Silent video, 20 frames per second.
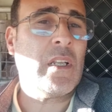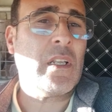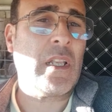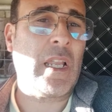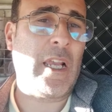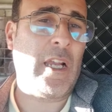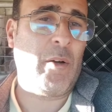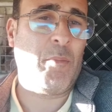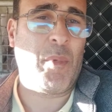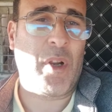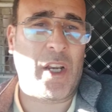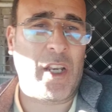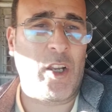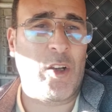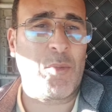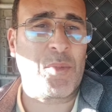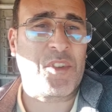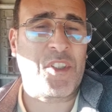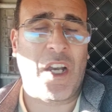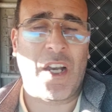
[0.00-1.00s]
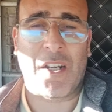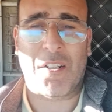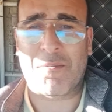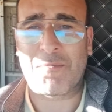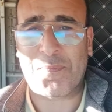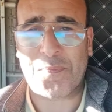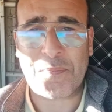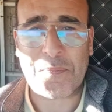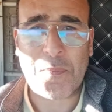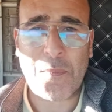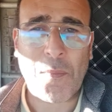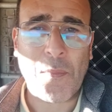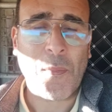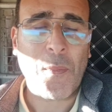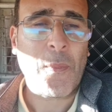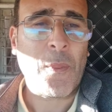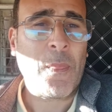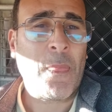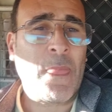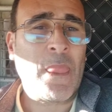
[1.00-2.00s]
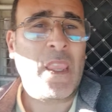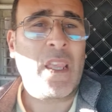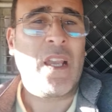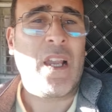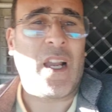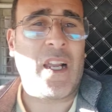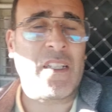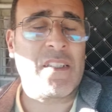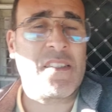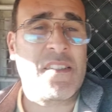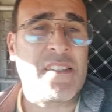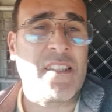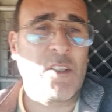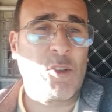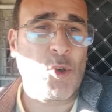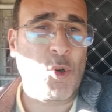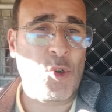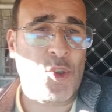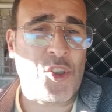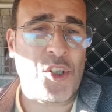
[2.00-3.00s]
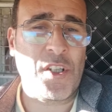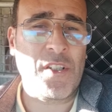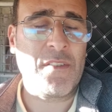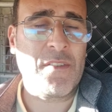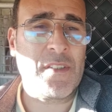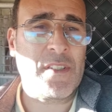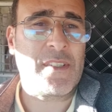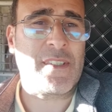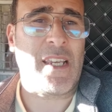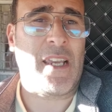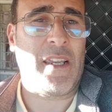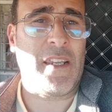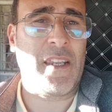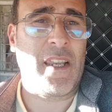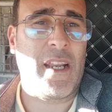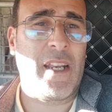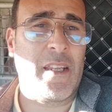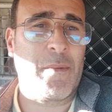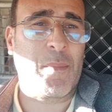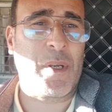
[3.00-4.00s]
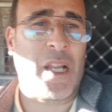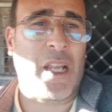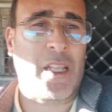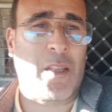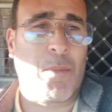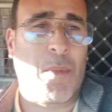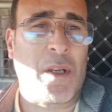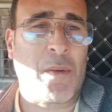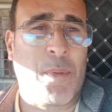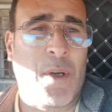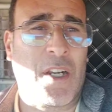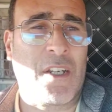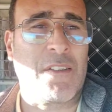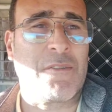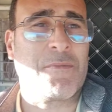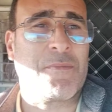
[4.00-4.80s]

الله يعمر لهم الدار عند السلكوشي تحيه ليه من هذا المنبر